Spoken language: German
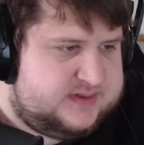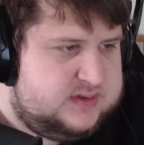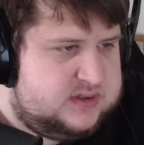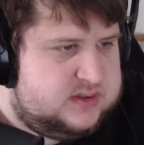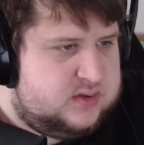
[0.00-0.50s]

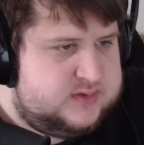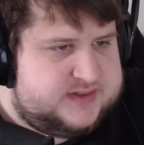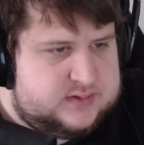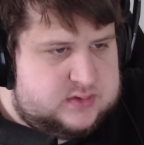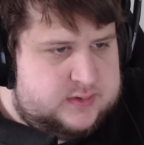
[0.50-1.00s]
Äh, und
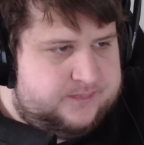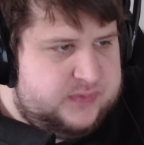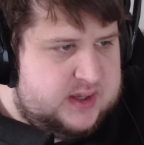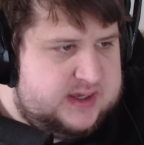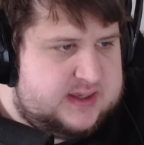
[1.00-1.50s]
so
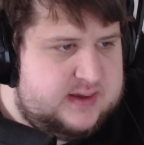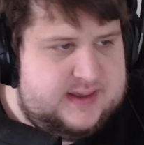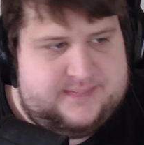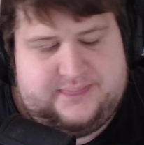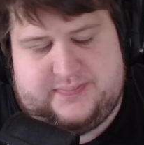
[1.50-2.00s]
ne, ich,
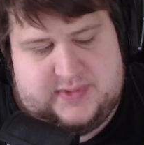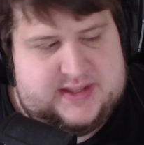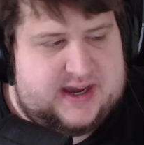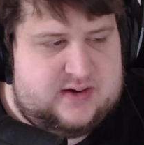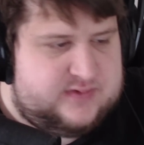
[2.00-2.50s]

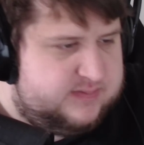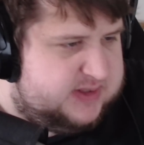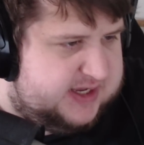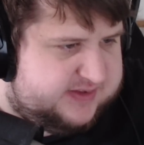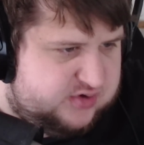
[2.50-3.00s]
darauf kommen wir
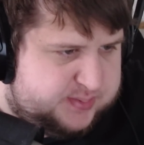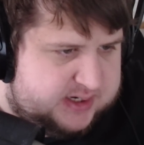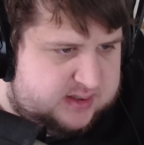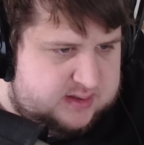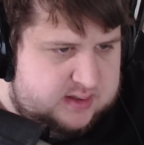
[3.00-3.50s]
gleich zu
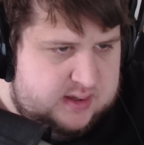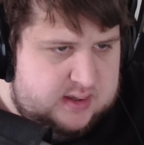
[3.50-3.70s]
sprechen.